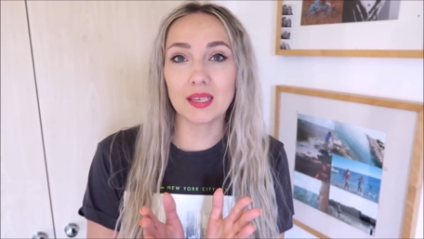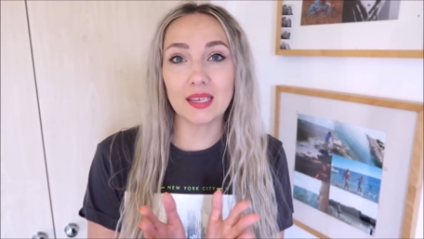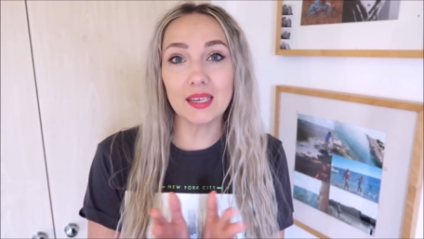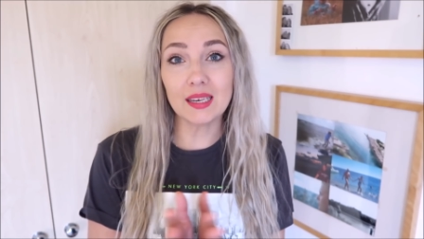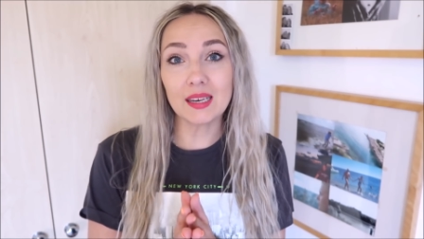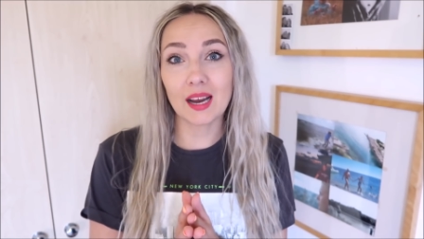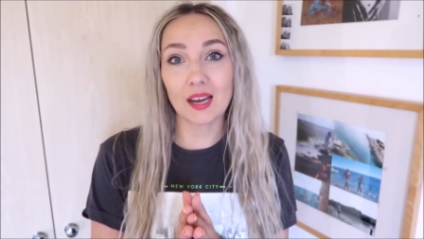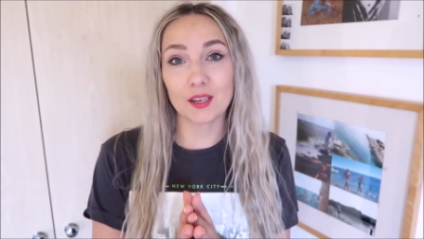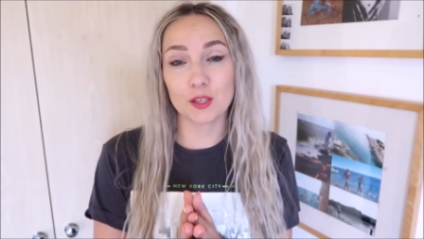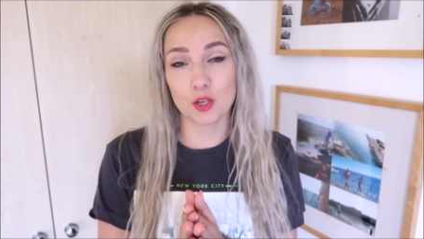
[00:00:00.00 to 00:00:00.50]

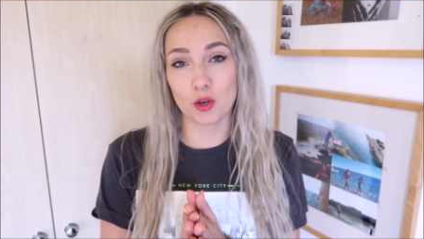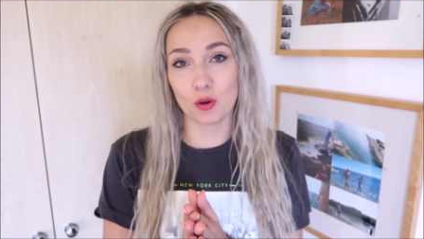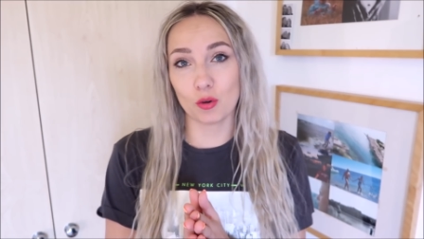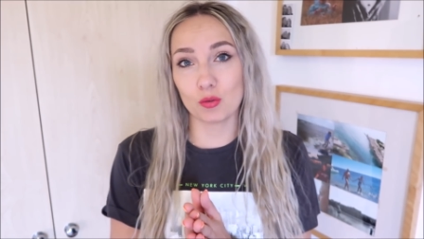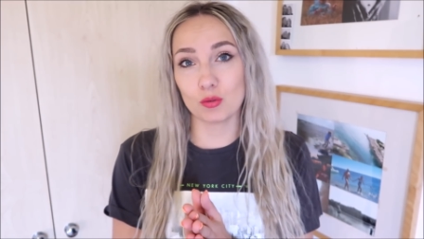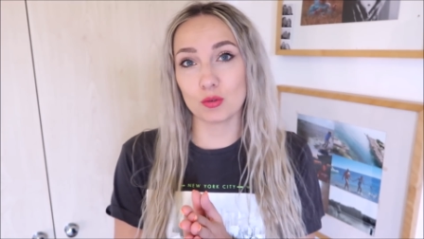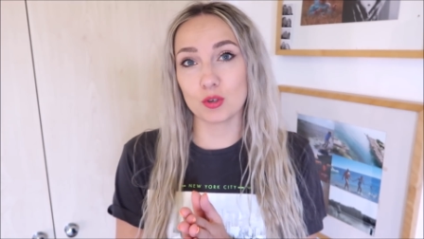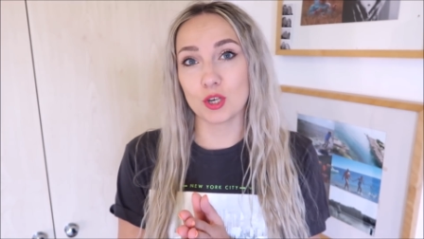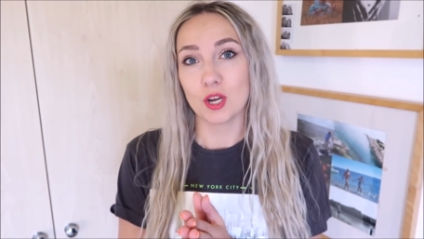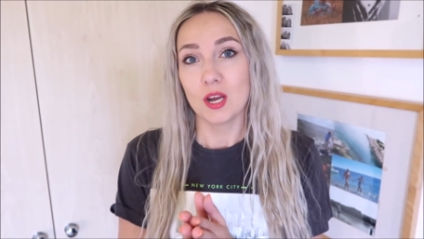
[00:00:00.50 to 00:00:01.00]
kilka
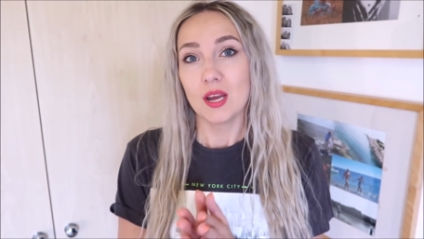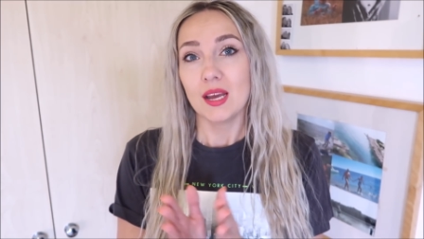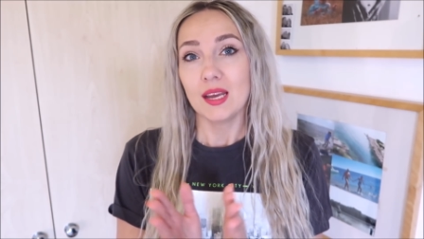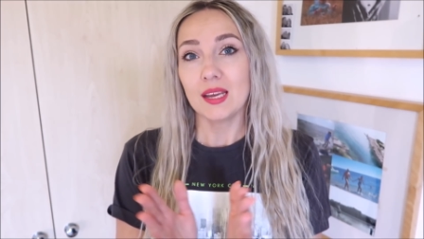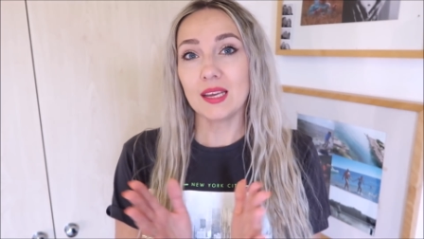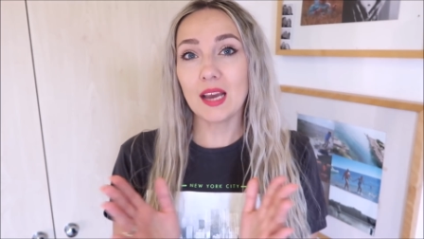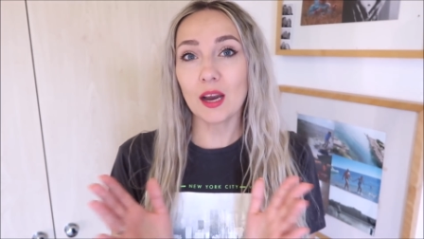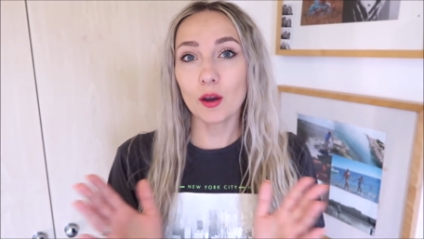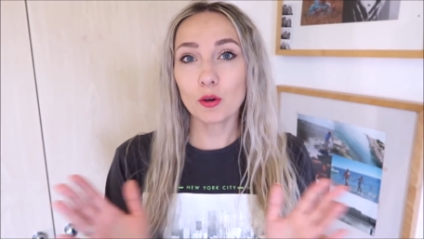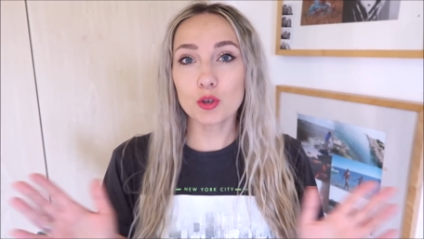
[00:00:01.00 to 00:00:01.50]
ciąż
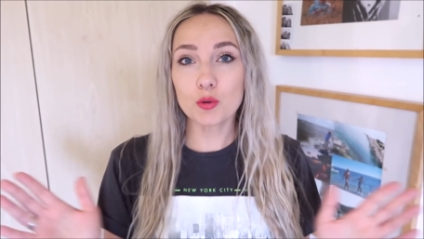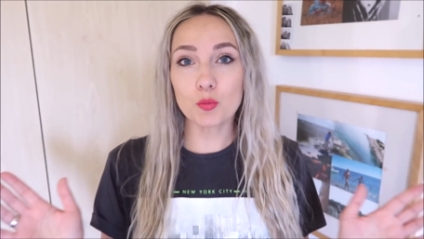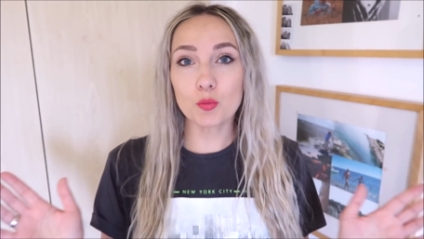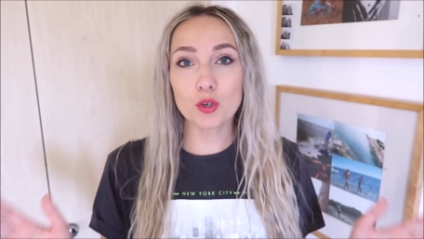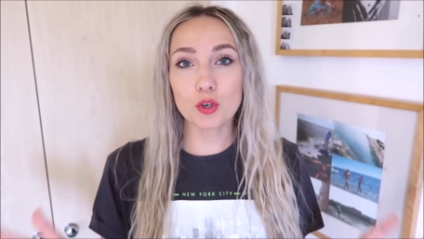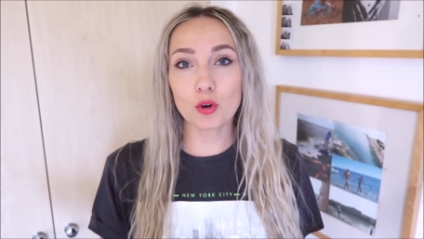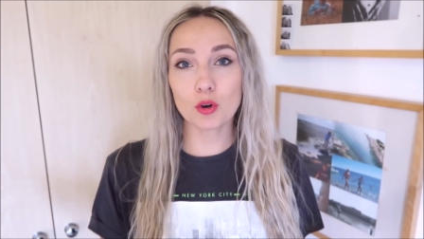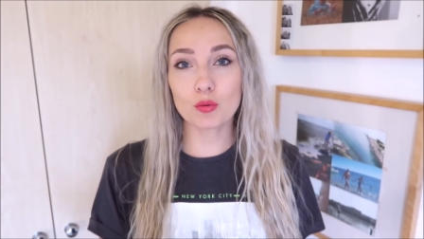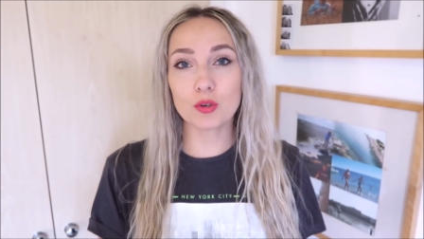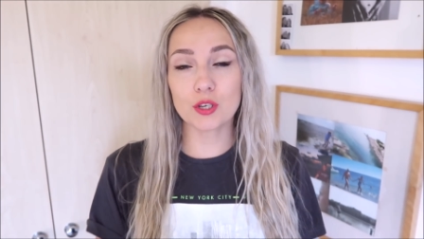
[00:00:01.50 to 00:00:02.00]
i jakoś
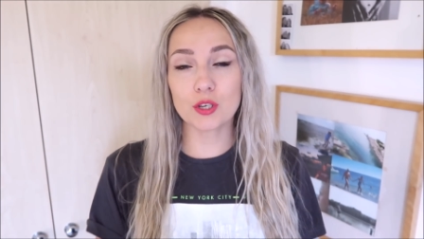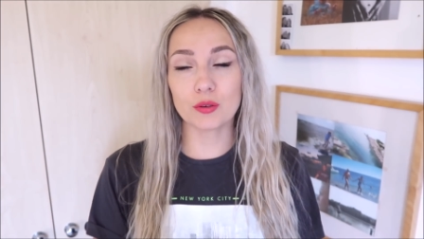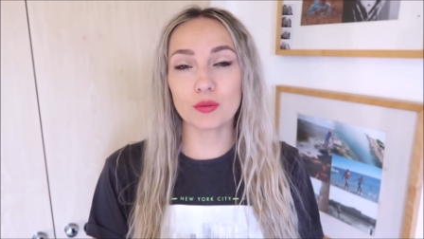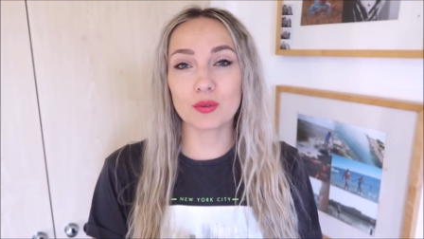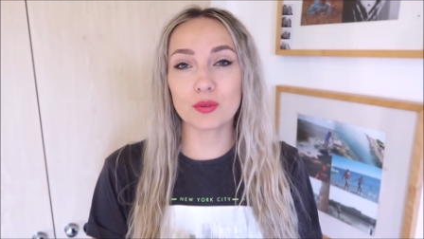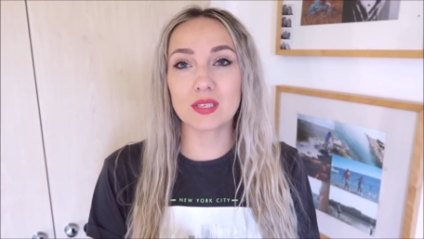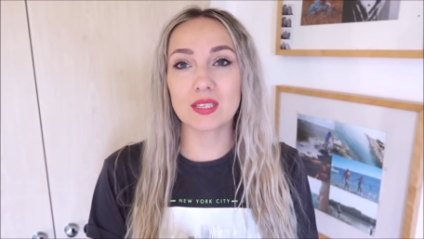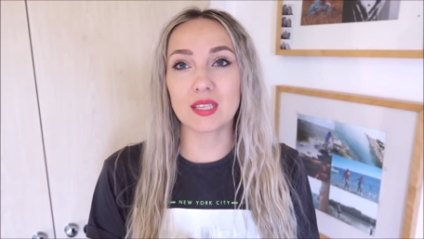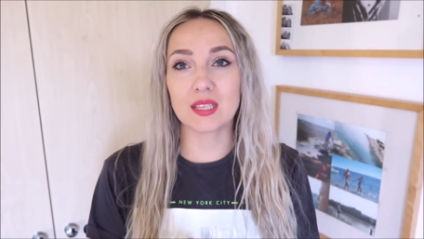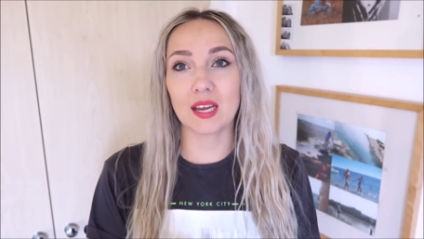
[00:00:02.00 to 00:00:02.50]
muszą
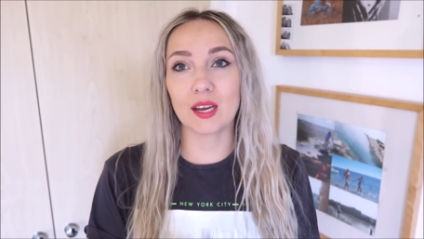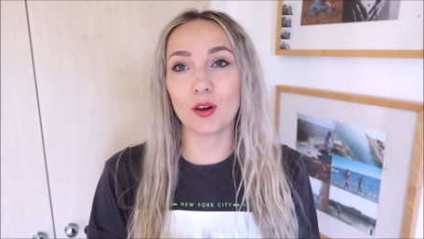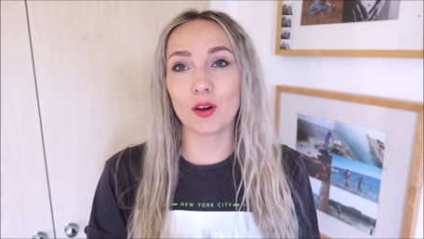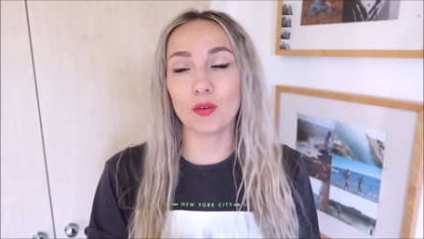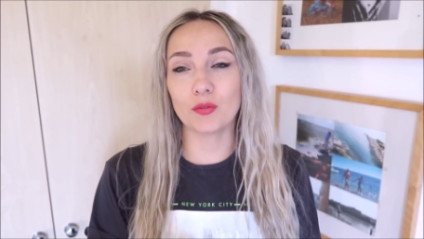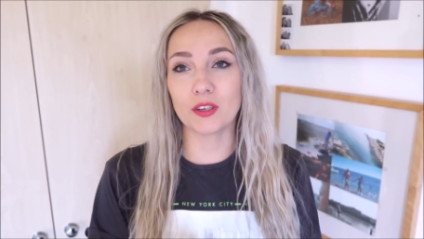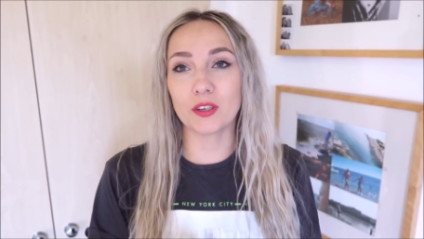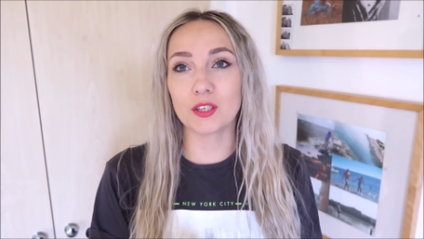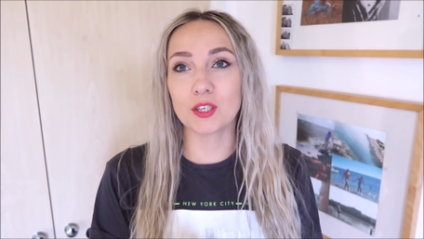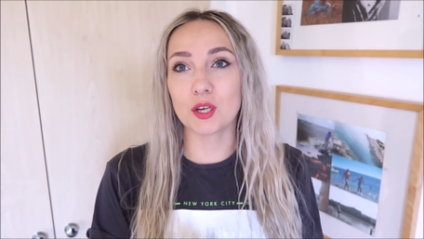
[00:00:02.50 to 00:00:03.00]
się z
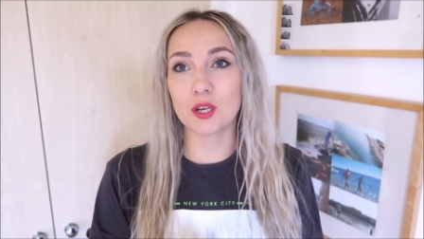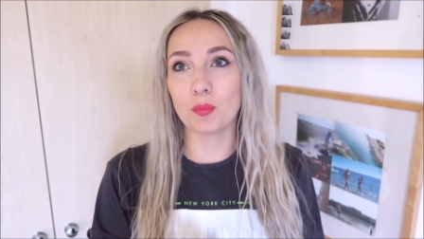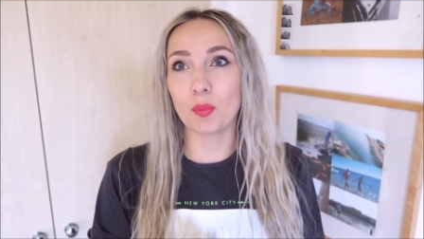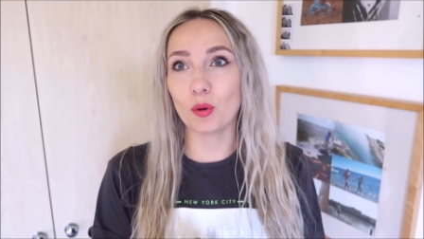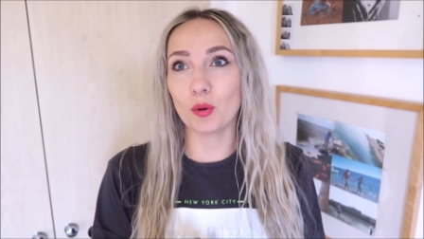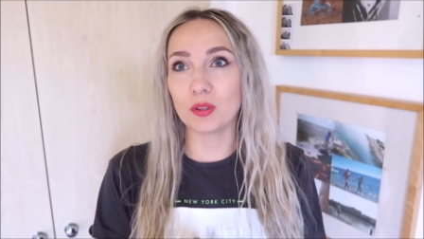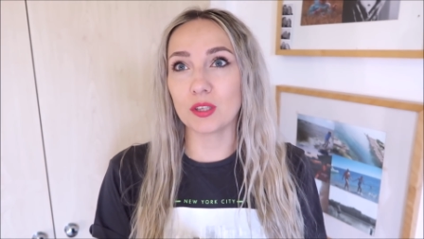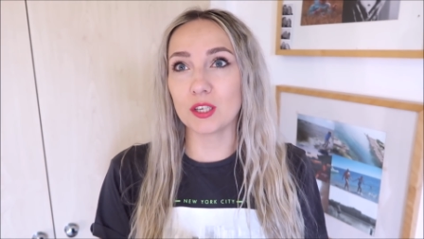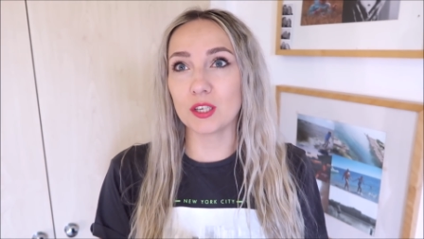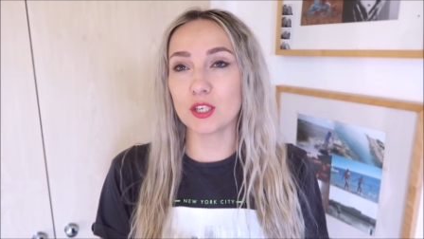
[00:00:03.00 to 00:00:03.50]
tego, wiecie,
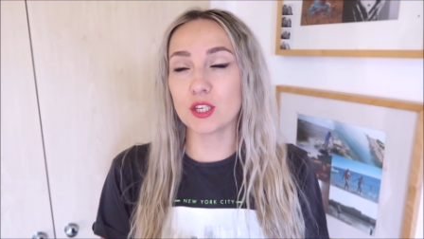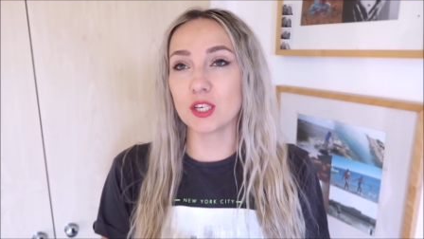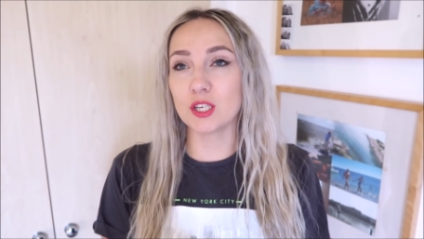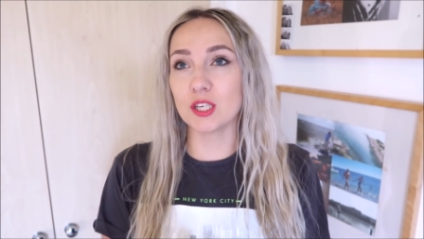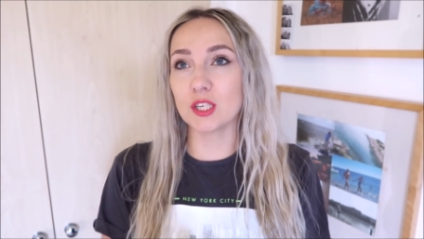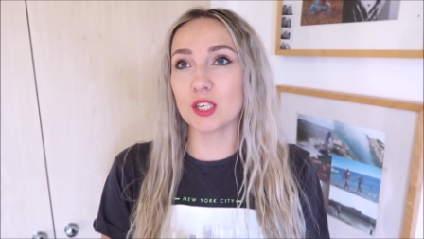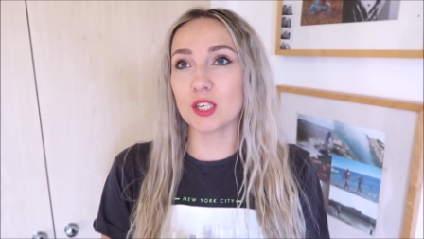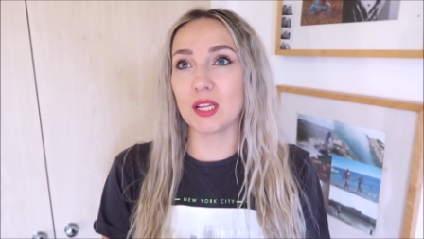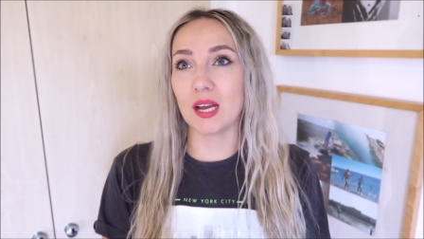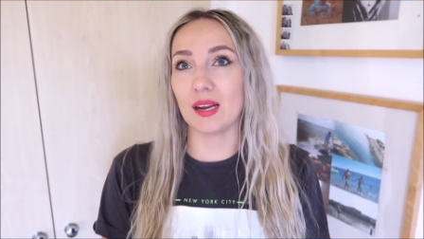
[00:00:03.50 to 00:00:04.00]
podnieść
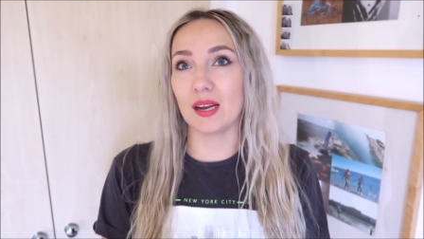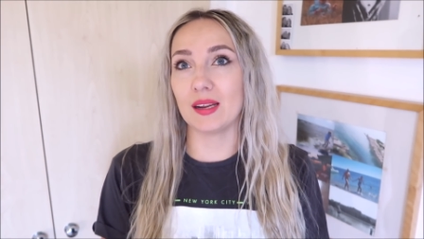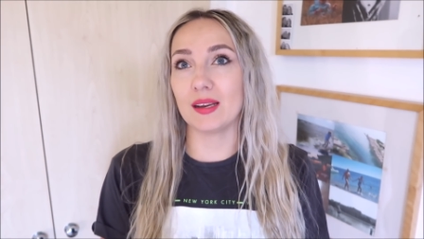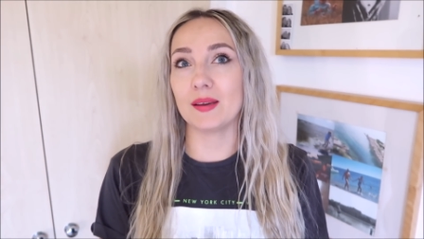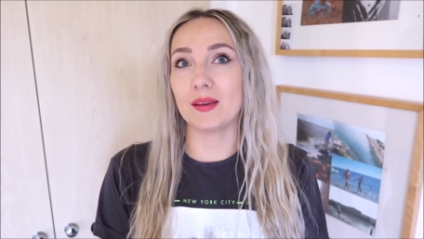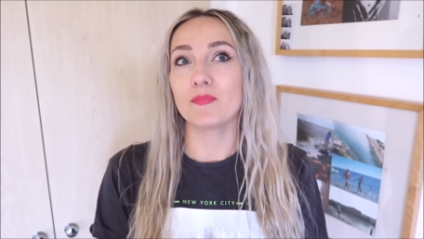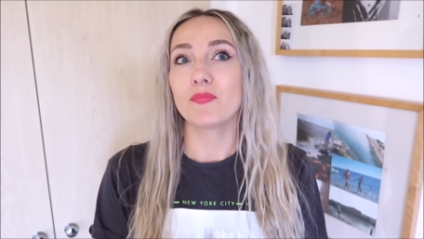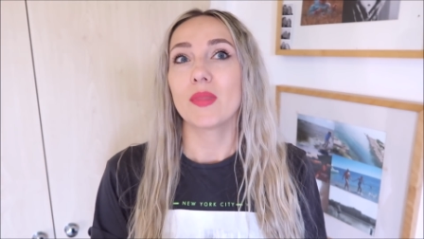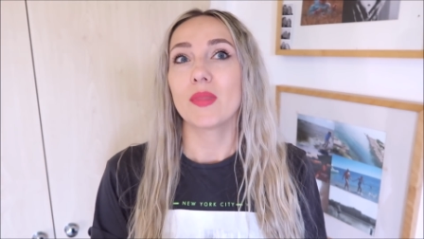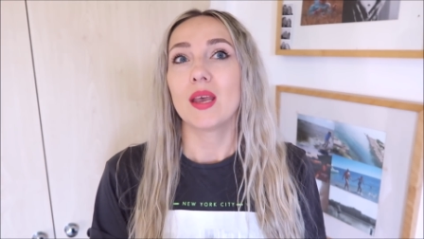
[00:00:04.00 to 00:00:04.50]
i iść
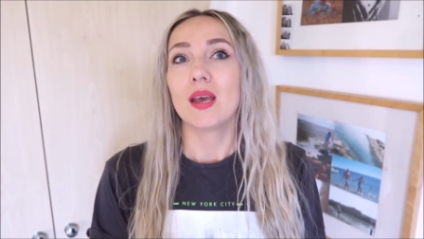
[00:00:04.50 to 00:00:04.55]
dalej.